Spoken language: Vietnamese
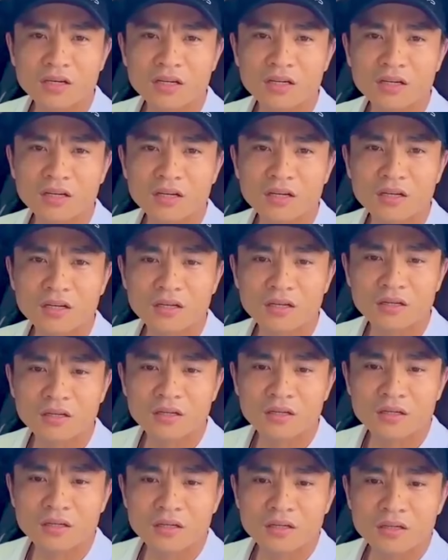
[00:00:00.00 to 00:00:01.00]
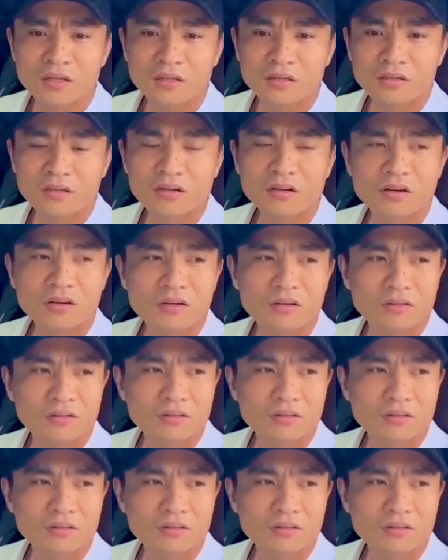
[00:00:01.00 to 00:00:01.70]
trên đường